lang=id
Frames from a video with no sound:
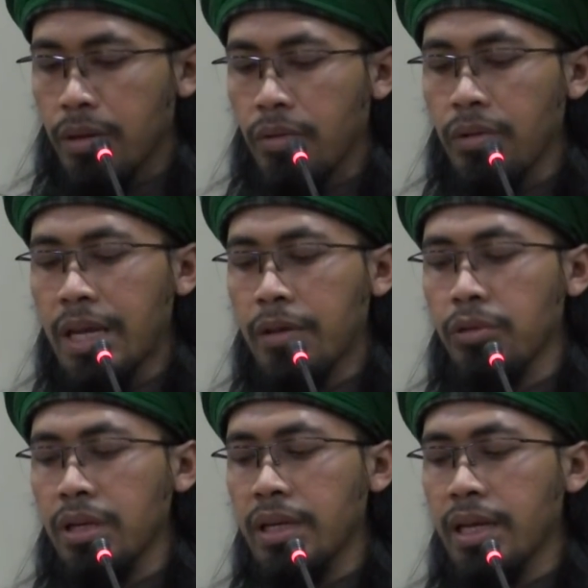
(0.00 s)
Qulna
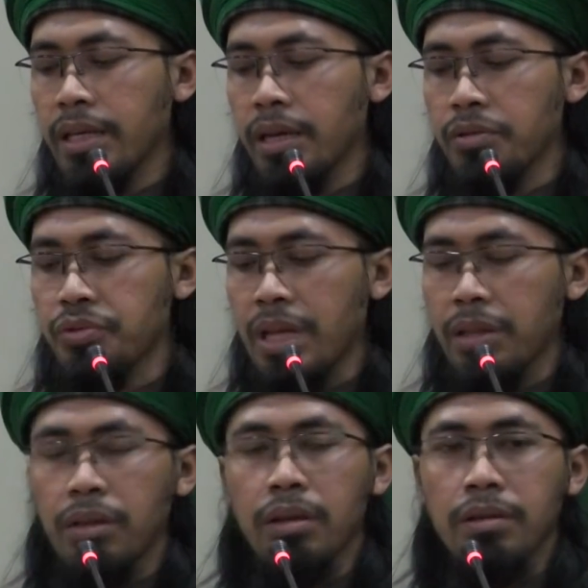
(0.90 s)
qulna ya
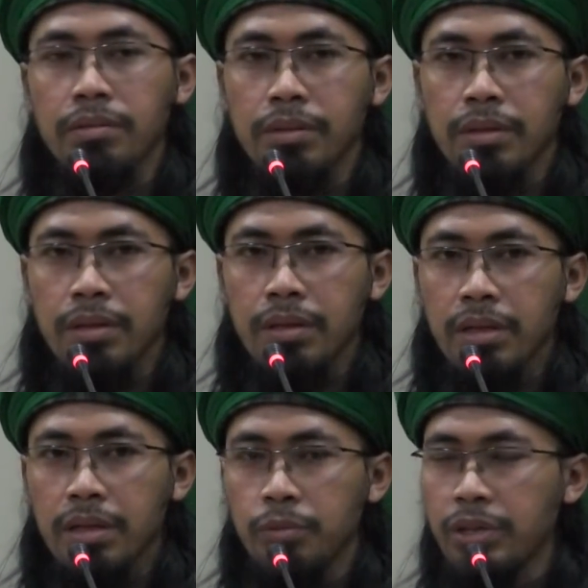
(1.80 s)
Rasulullah.
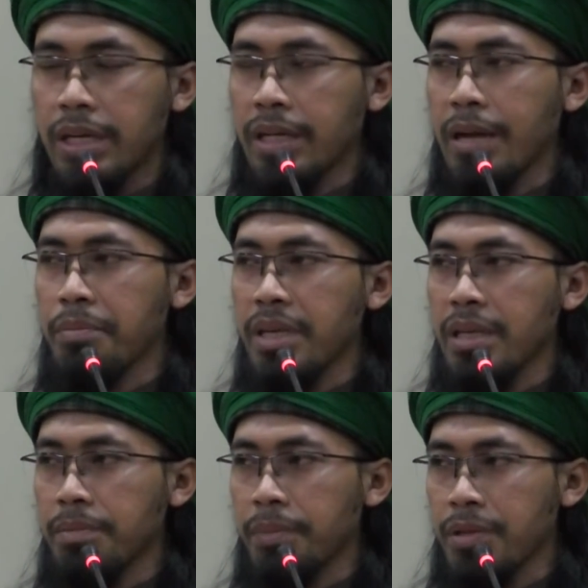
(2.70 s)
Kemudian
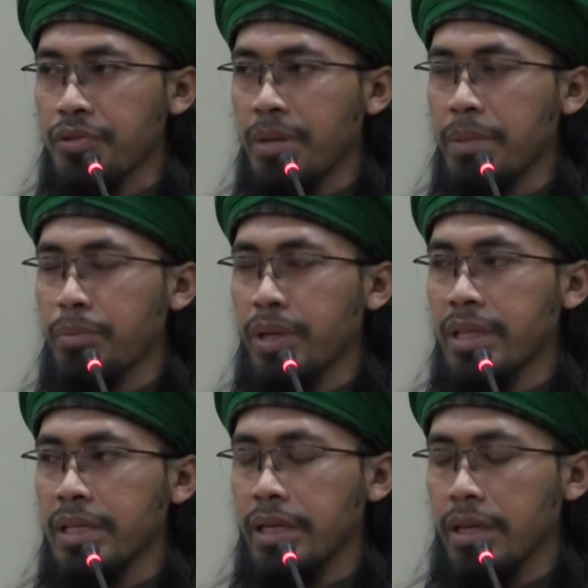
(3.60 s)
kami para sahabat
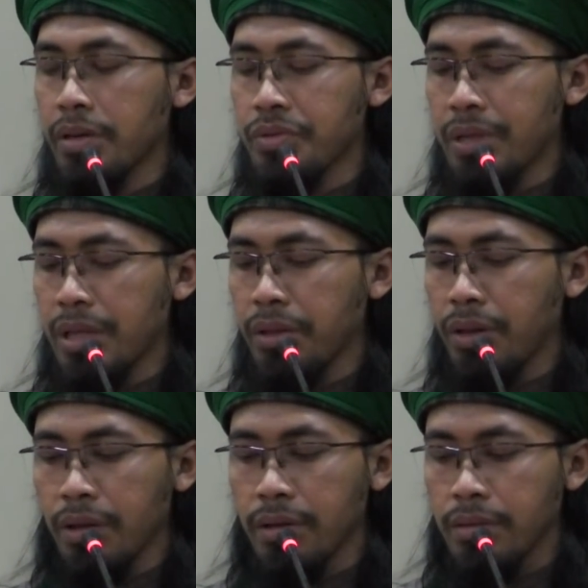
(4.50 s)
bertanya, "Ya
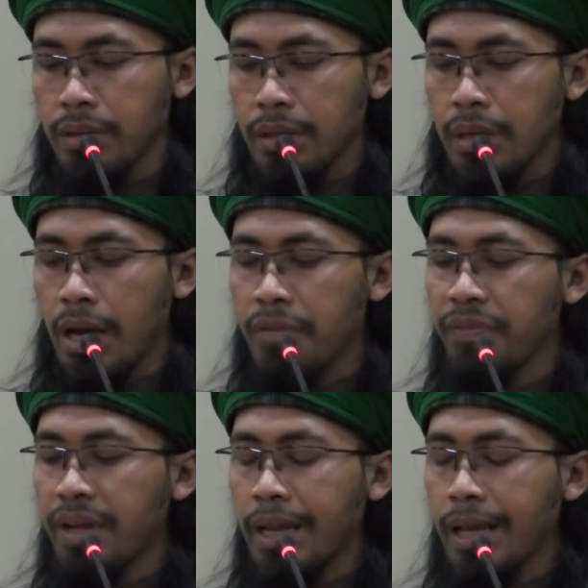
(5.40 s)
Rasulullah,
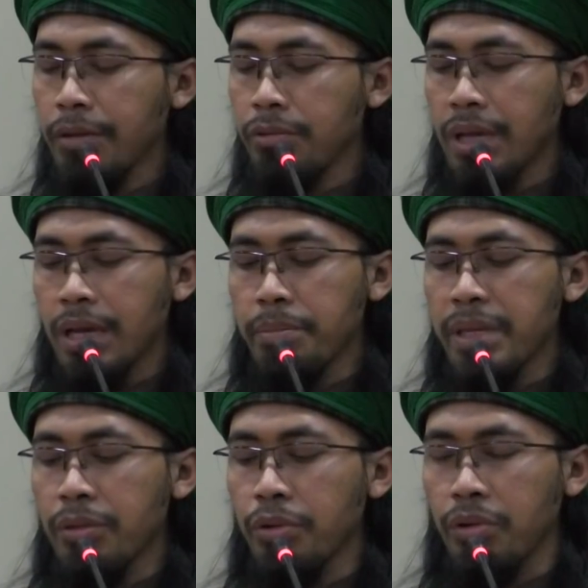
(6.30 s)
afala
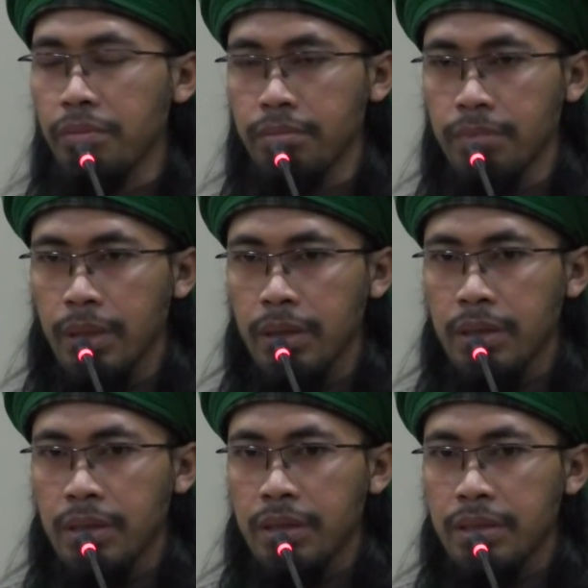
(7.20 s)
nunabidhum?"
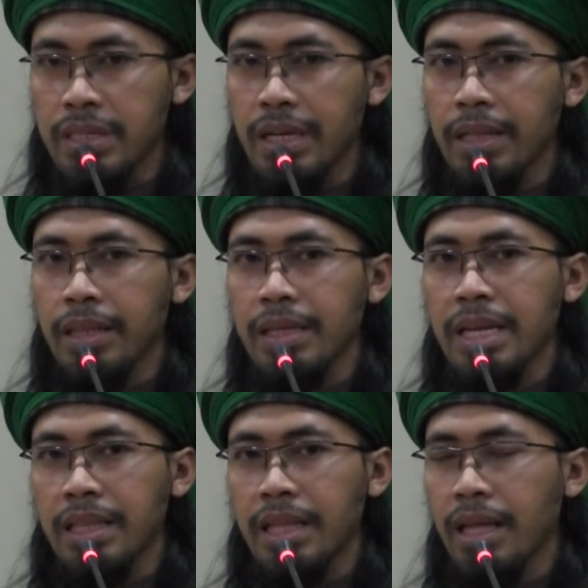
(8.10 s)
Jika
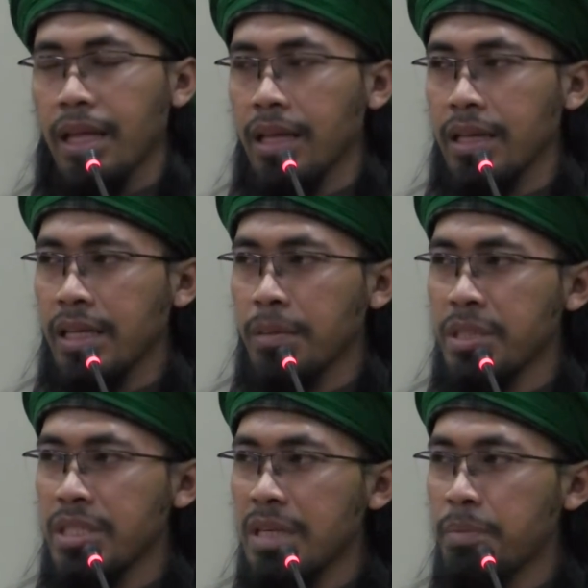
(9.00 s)
ternyata yang
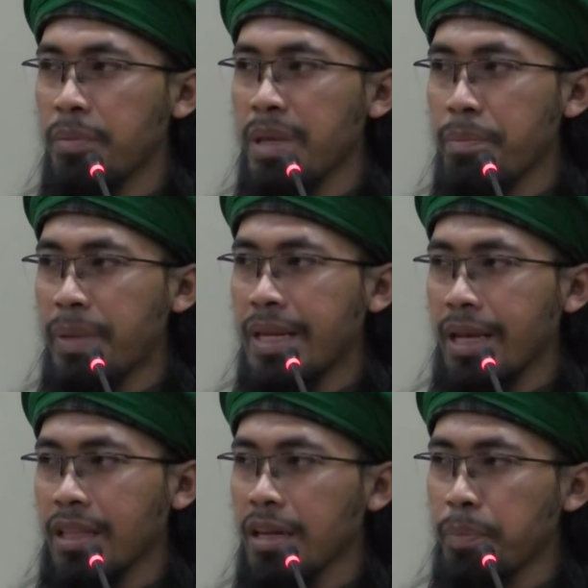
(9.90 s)
menjadi pemimpin
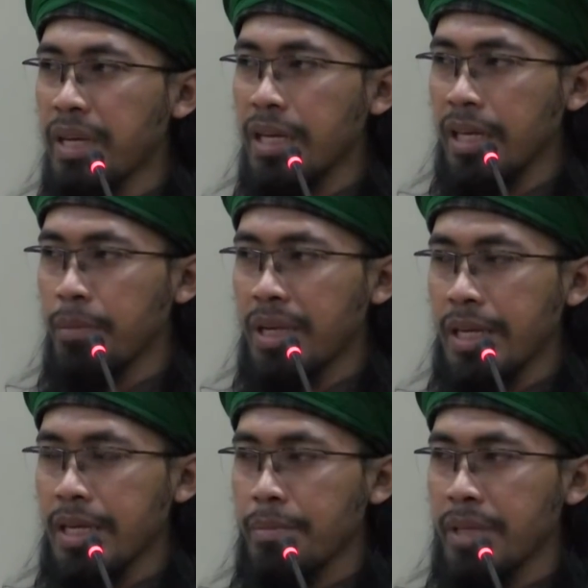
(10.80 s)
yang terpilih
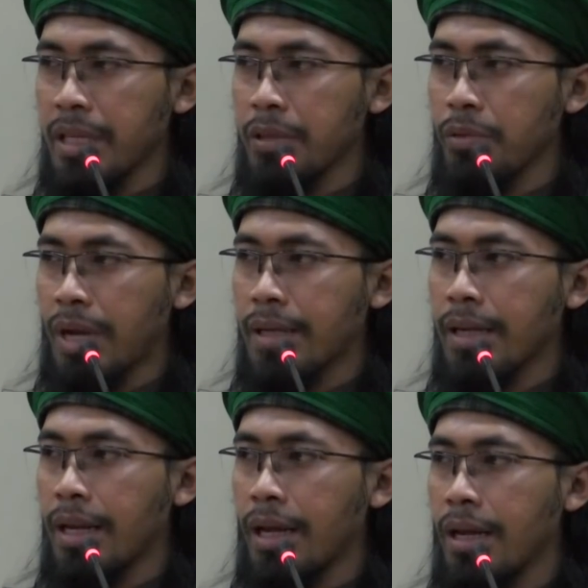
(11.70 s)
bagi kami itu
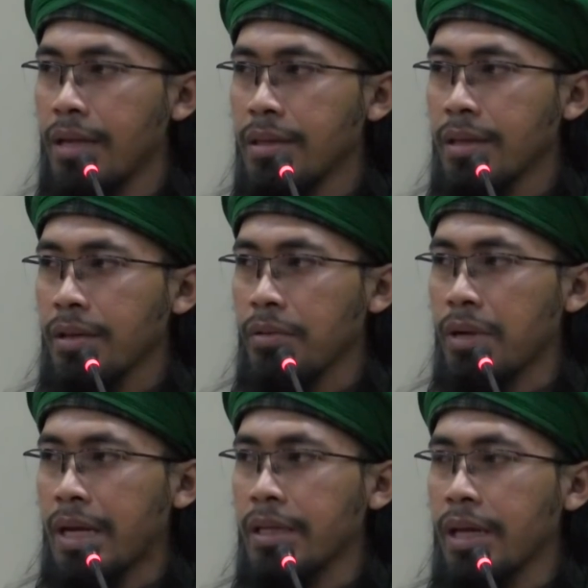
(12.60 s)
adalah
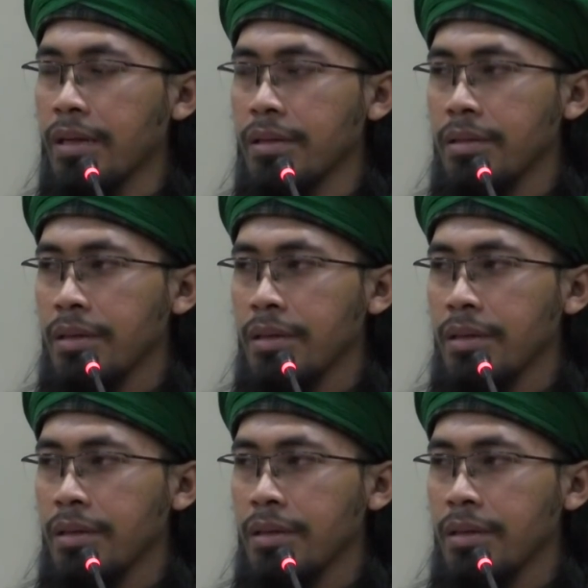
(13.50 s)
orang yang